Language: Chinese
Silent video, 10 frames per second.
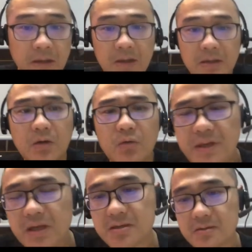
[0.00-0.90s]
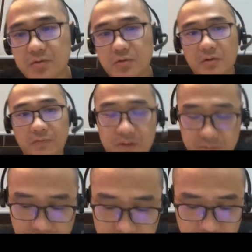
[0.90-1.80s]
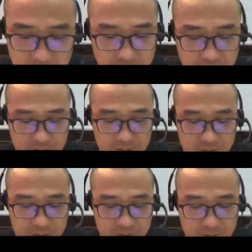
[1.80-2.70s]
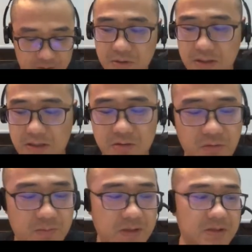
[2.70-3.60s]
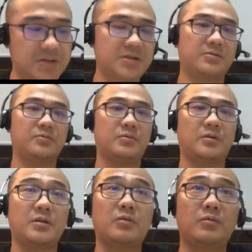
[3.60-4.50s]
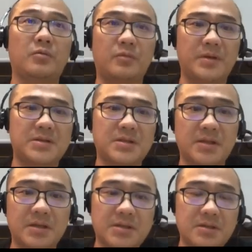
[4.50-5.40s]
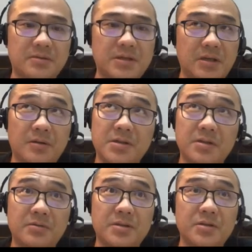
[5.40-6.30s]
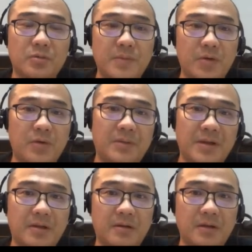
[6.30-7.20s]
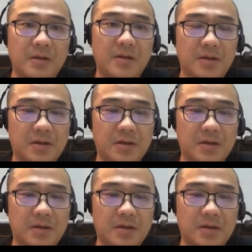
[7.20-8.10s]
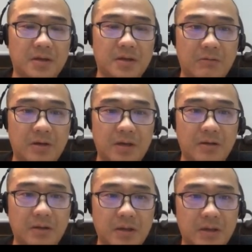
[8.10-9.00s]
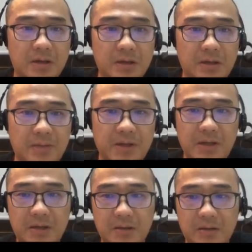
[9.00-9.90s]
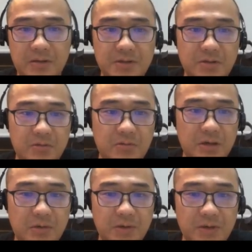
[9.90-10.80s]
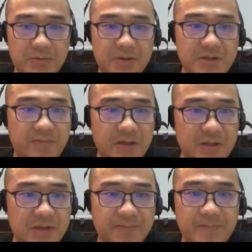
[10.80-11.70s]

那我们一开始说，为什么要去选，要去改造我们的系统？呃，我们之前那个系统是一个老系统，是从美国那边的，呃，一个老系统拿过来的。那他们的一个老系统的话，会有一些问题，